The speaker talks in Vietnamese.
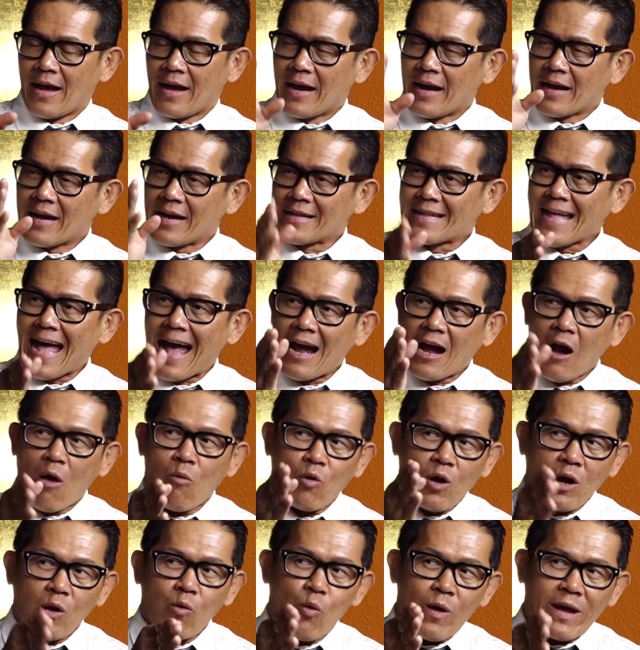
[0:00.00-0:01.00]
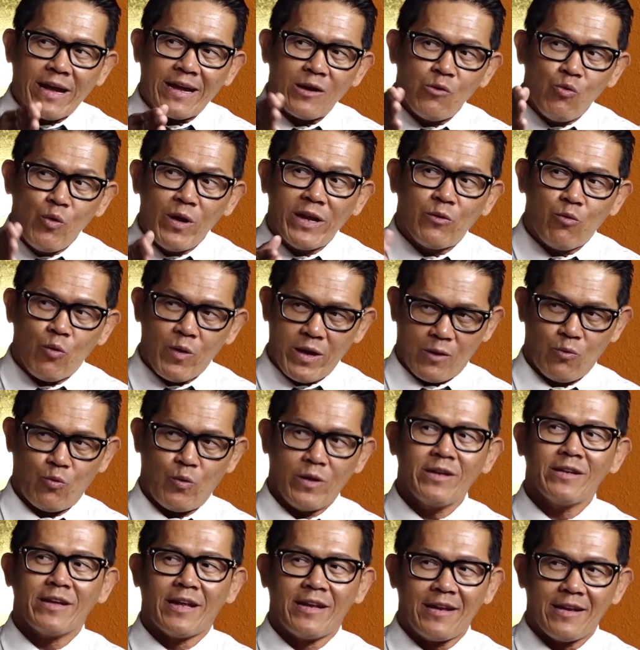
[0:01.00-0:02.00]
người ta không có quyền
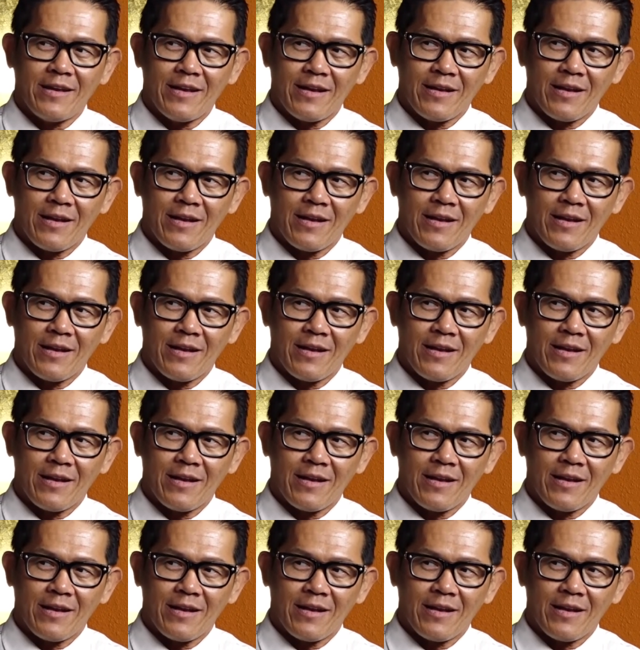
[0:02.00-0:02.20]
quyết định.